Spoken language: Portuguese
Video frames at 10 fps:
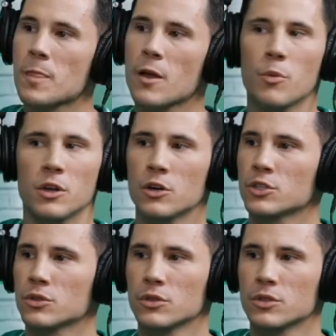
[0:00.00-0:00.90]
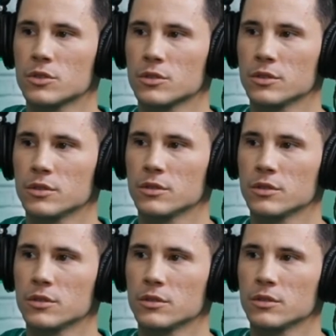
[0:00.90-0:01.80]
É o melhor de todos.
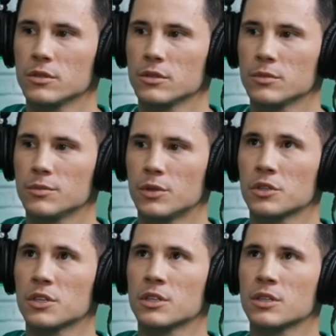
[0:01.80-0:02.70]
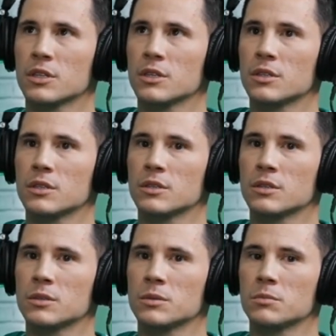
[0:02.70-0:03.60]

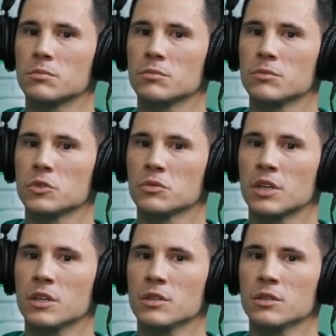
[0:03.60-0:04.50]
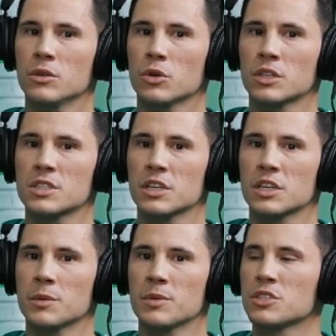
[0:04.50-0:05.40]
Porque não tem outras
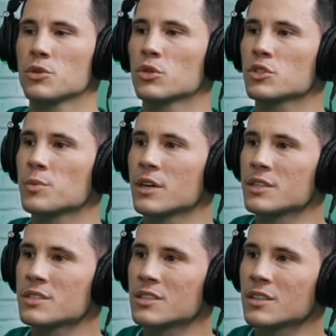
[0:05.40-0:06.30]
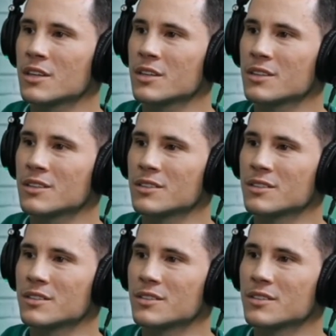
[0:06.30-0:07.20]
equipas em outros países que
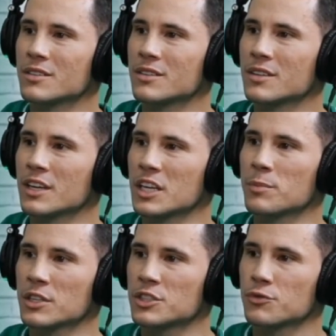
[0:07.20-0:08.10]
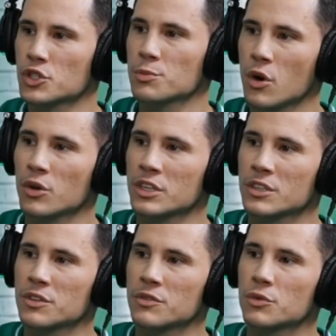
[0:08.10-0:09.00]
tem equipa de futebol, né?
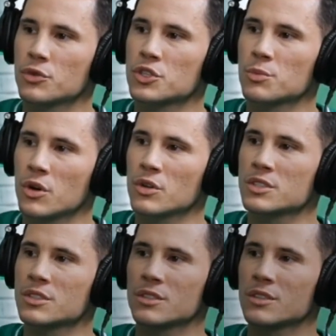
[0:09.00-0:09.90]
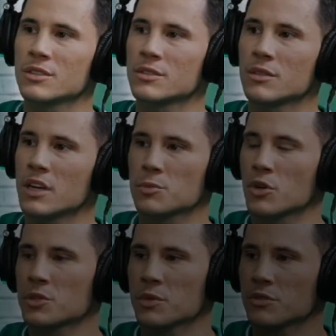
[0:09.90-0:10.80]
Que vive do futebol, assim, que é
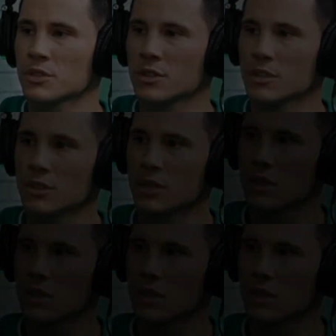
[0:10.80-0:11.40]
esporte Benfica.